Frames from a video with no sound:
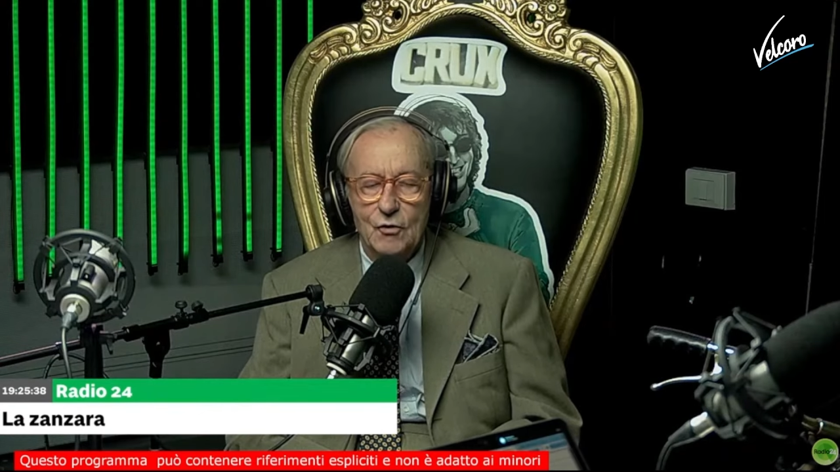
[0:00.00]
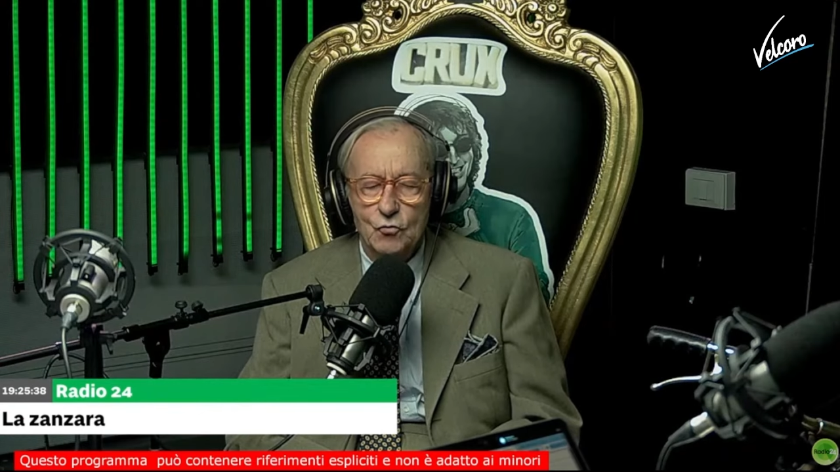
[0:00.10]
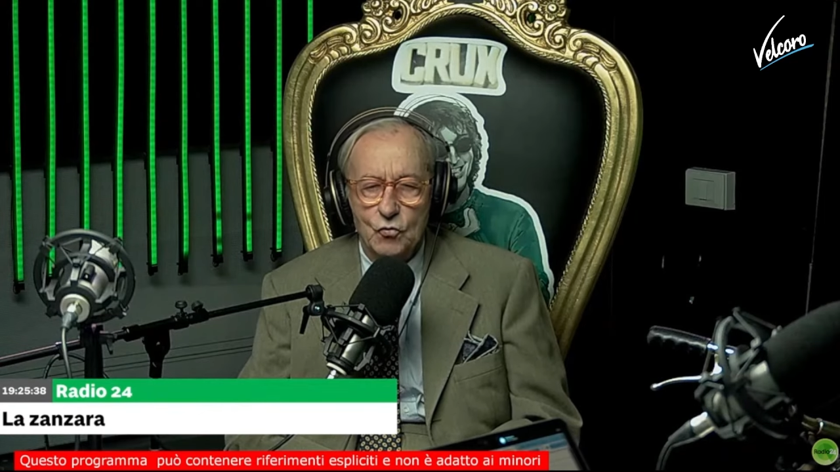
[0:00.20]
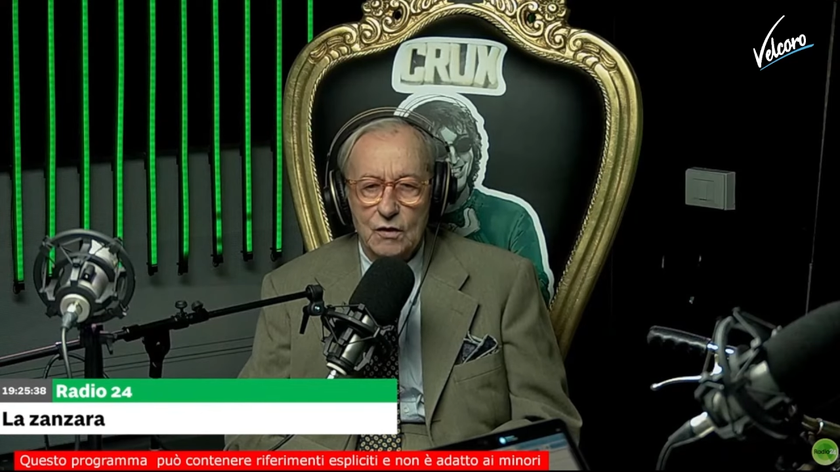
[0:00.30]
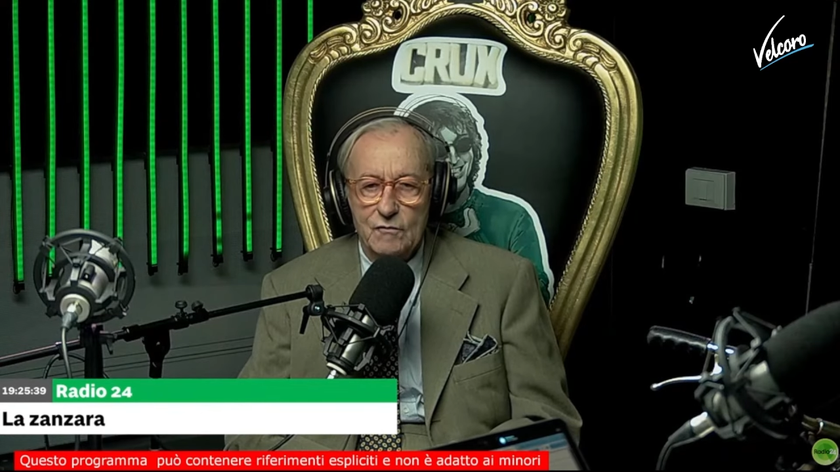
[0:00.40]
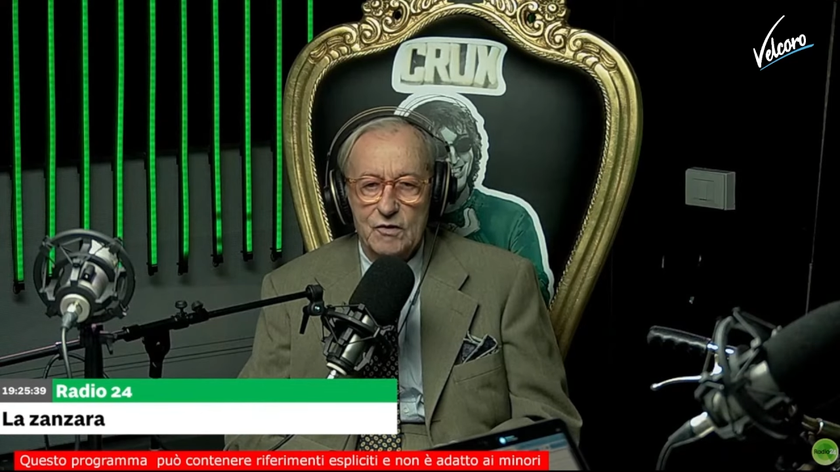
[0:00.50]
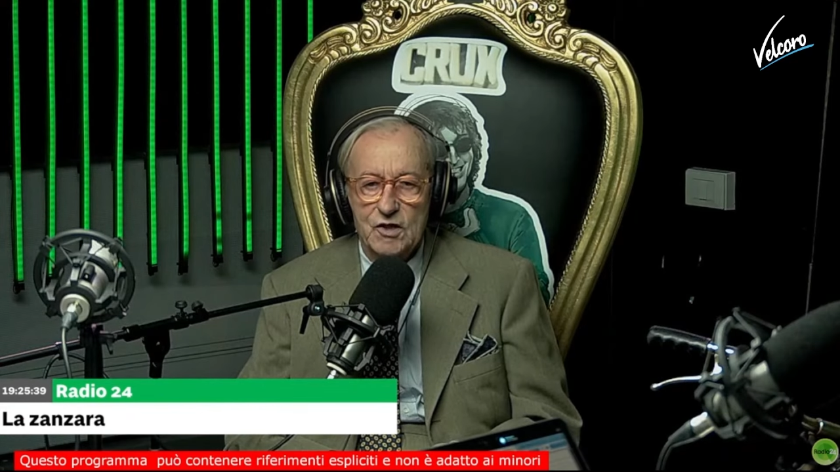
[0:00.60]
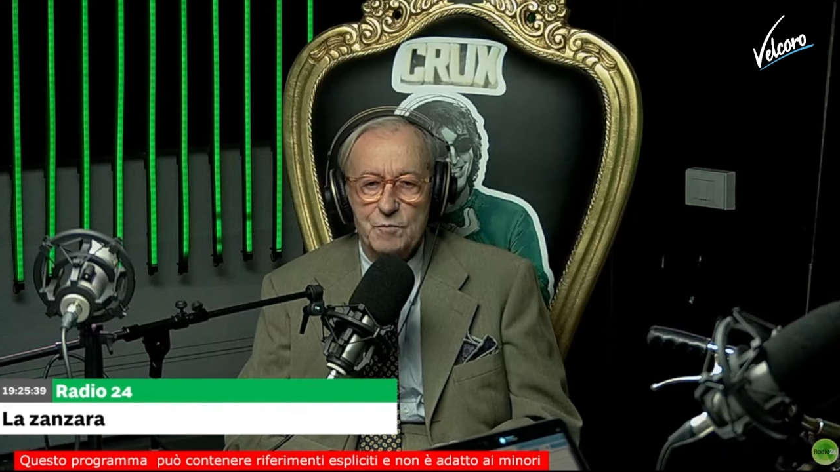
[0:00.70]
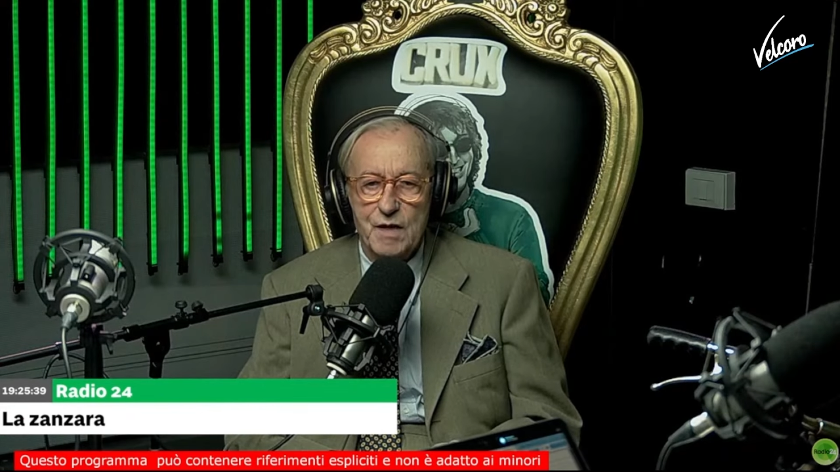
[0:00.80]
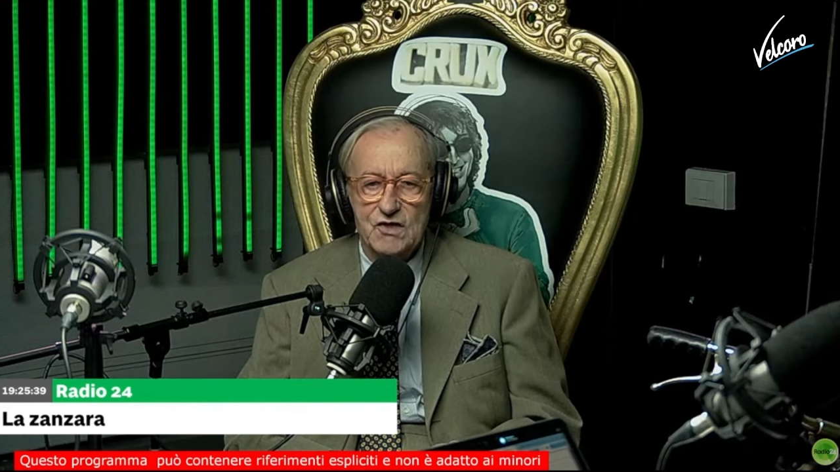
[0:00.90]
tu devi
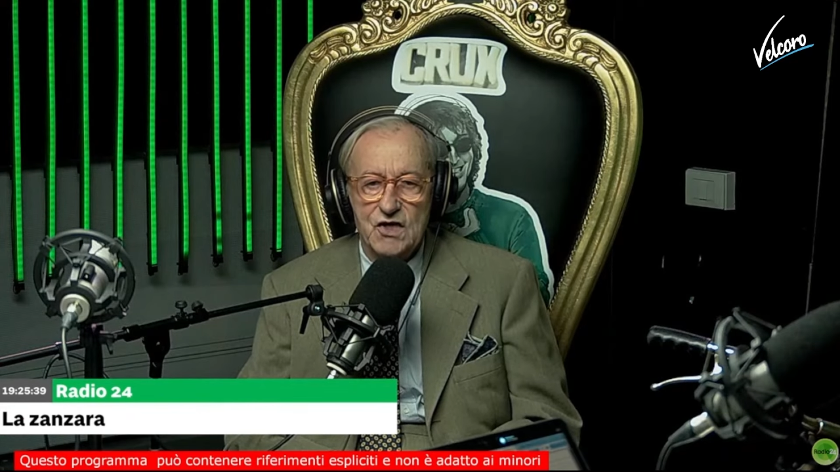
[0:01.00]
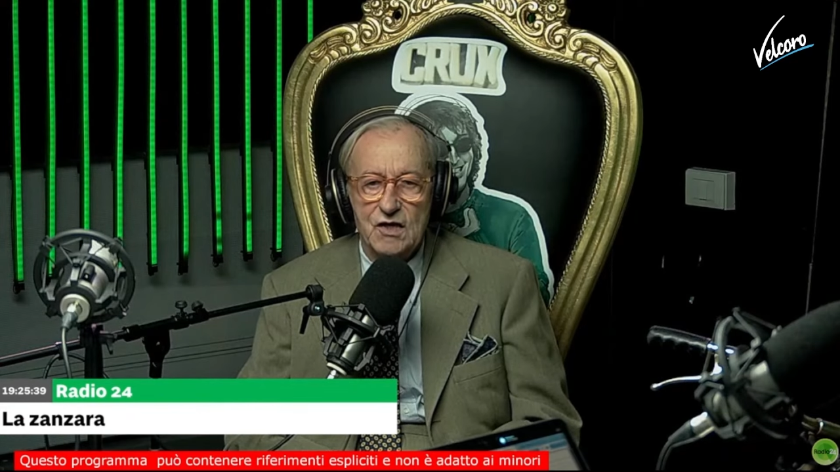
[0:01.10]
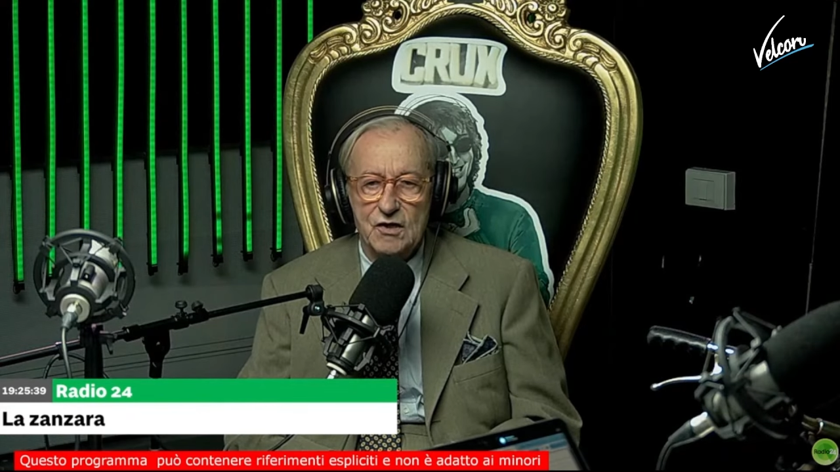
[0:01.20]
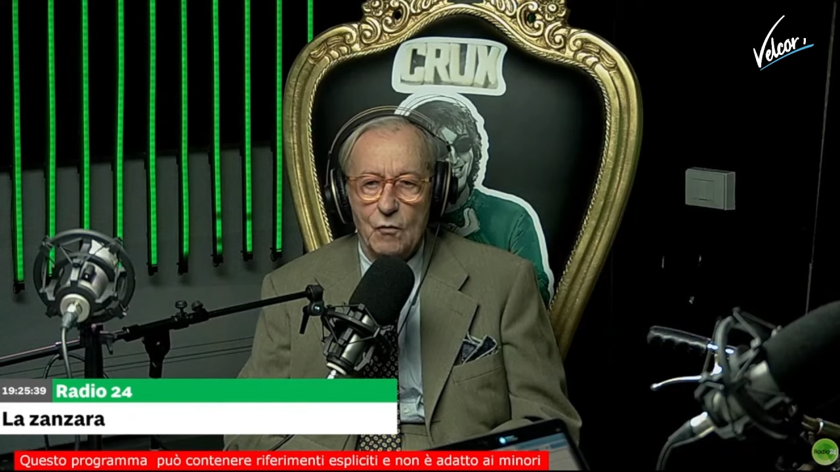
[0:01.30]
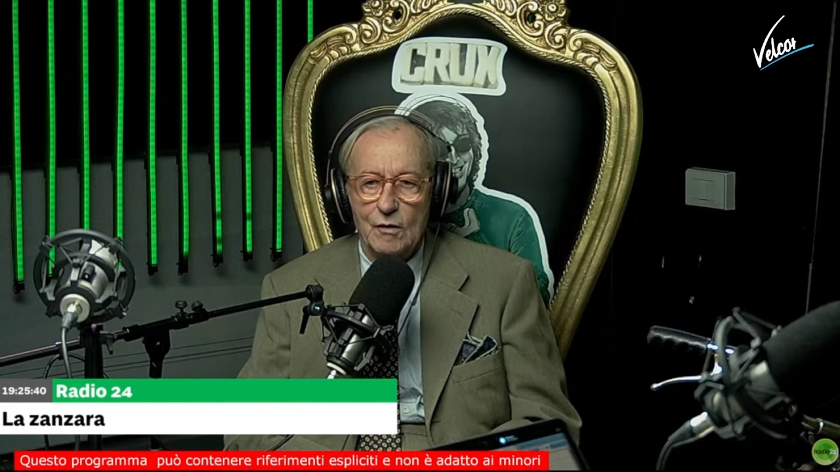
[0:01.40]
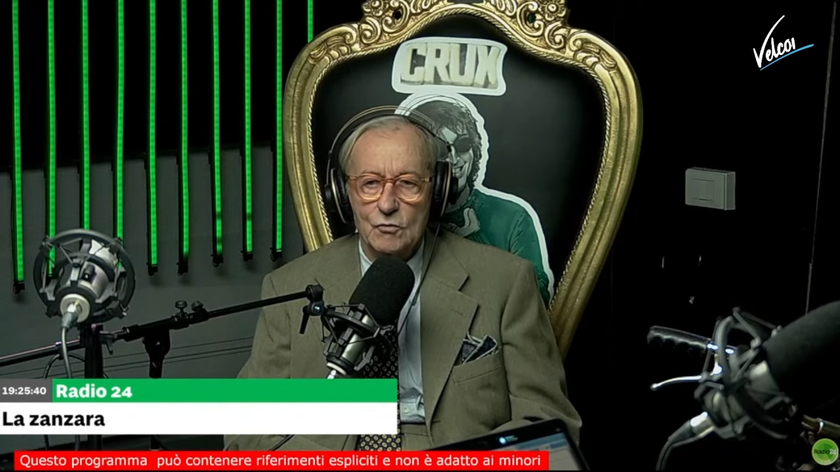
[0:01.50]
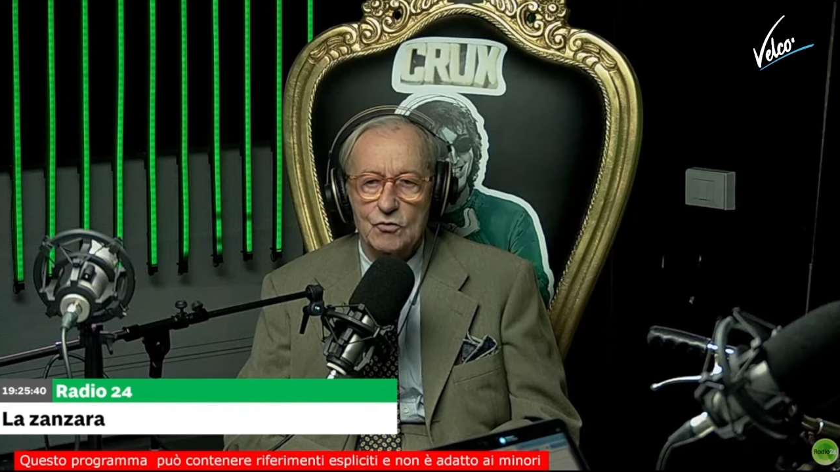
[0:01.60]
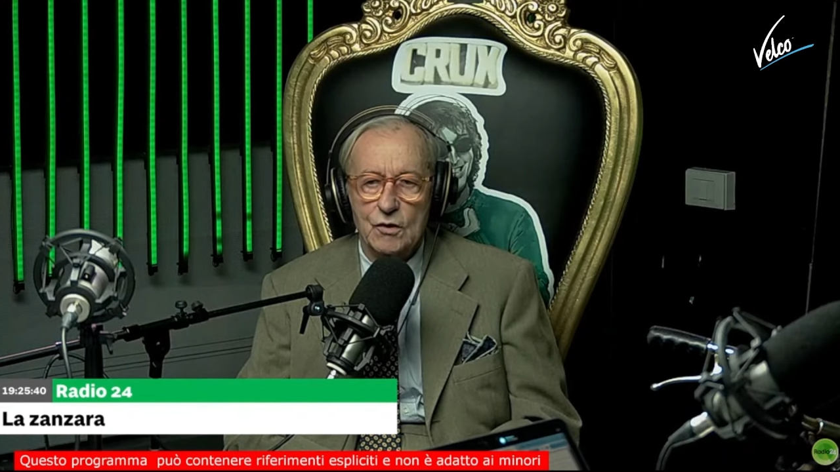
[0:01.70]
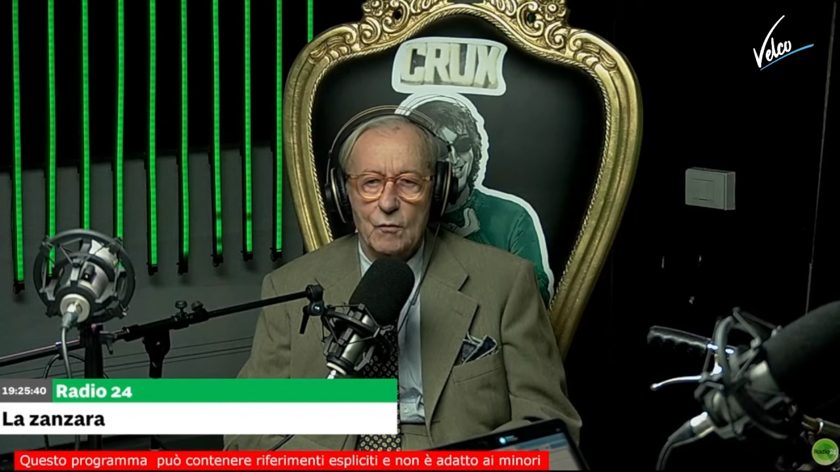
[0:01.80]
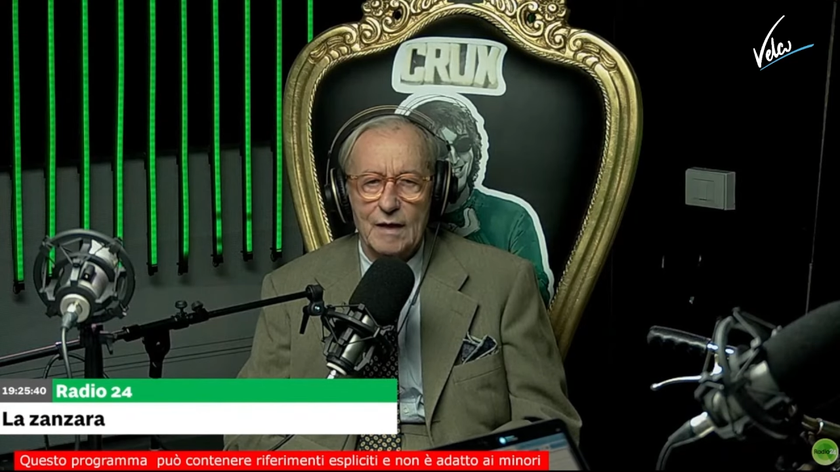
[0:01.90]
dispiacerti quando
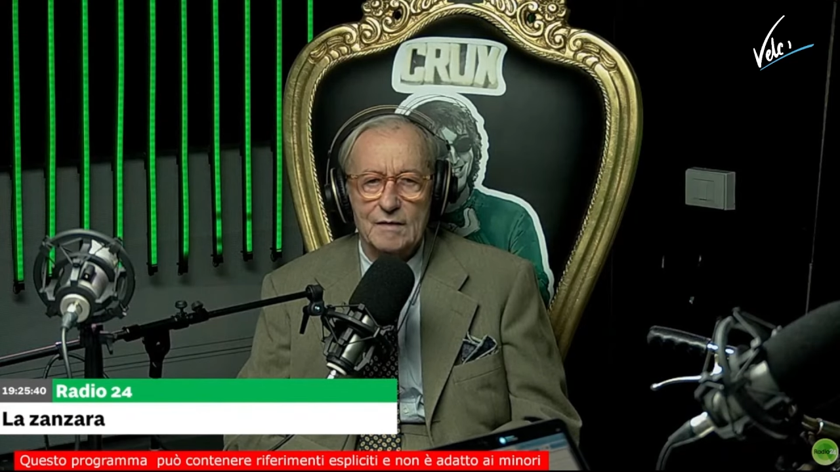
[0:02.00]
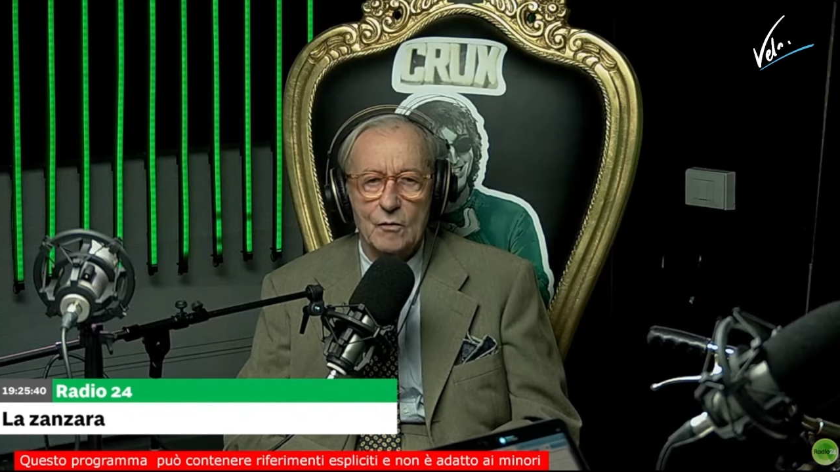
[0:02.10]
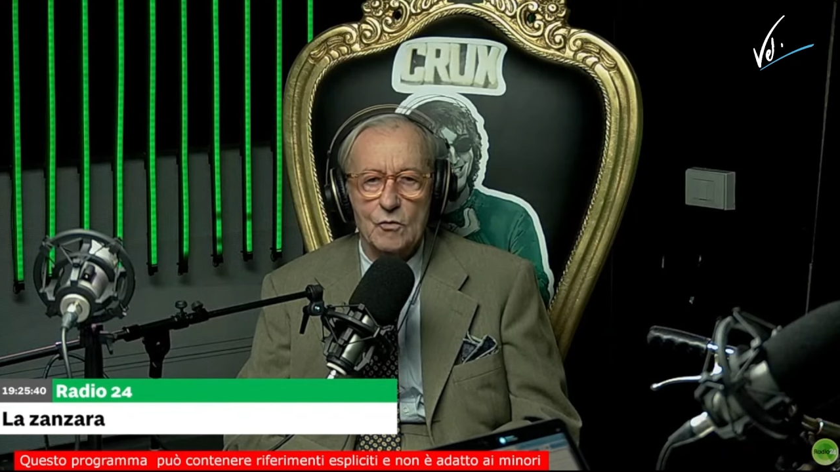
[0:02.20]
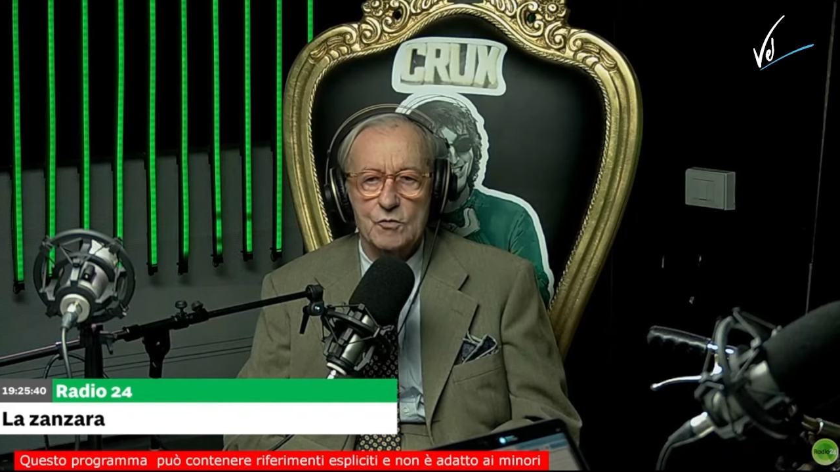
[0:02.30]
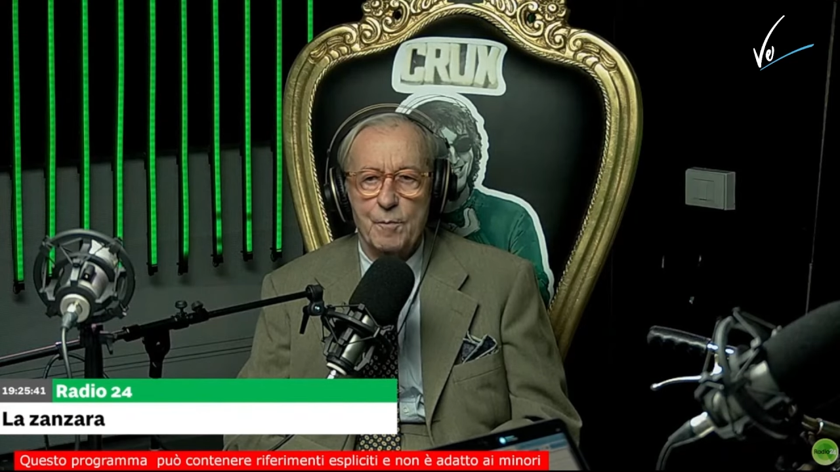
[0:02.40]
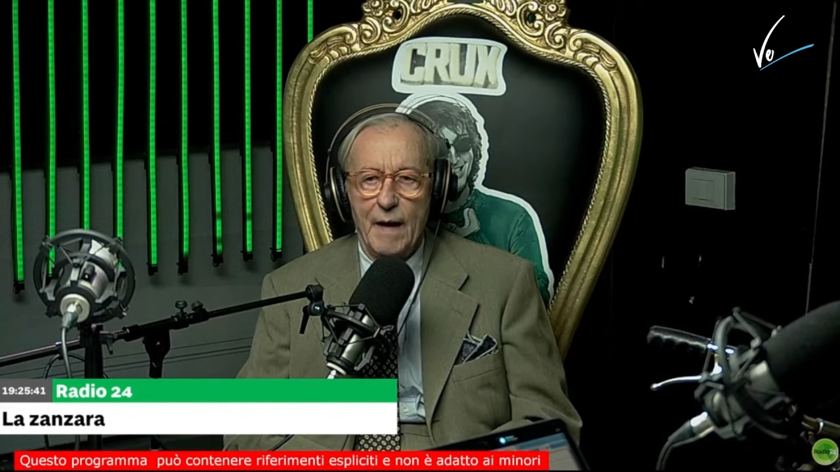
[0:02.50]
ti guardi allo